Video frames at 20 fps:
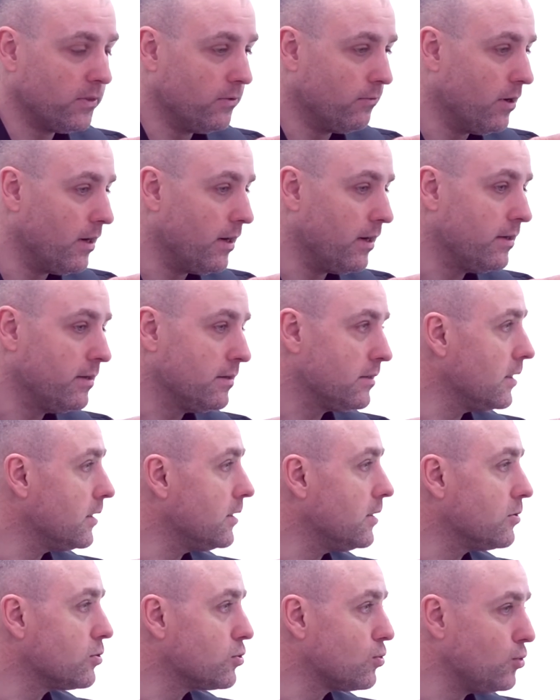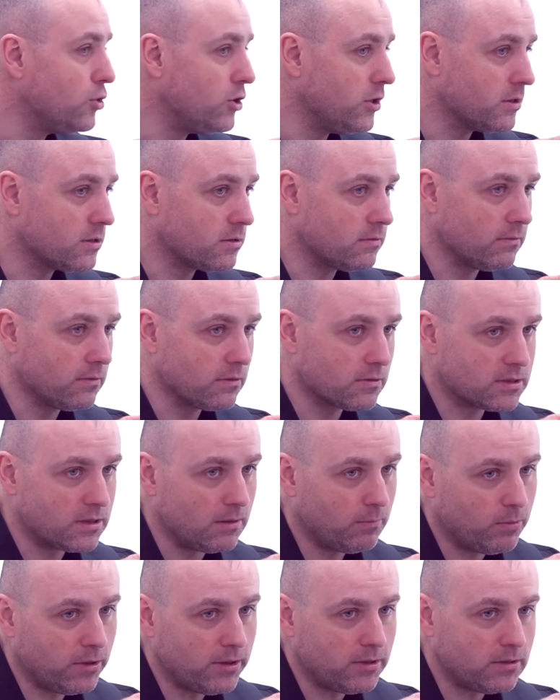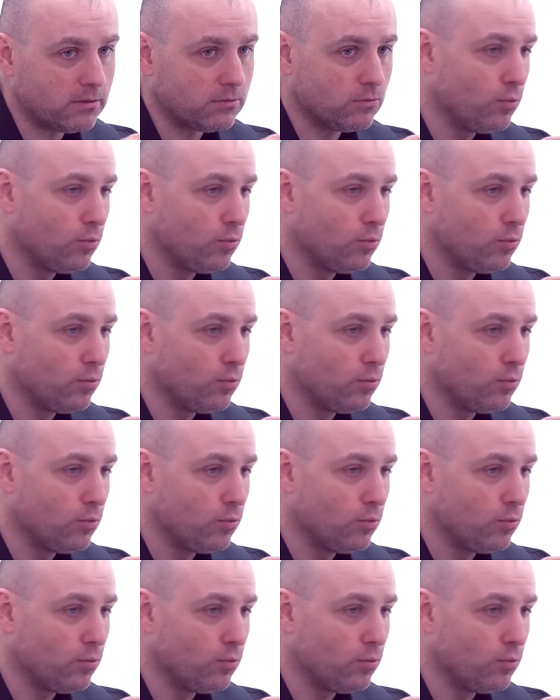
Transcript: два таких существенных события.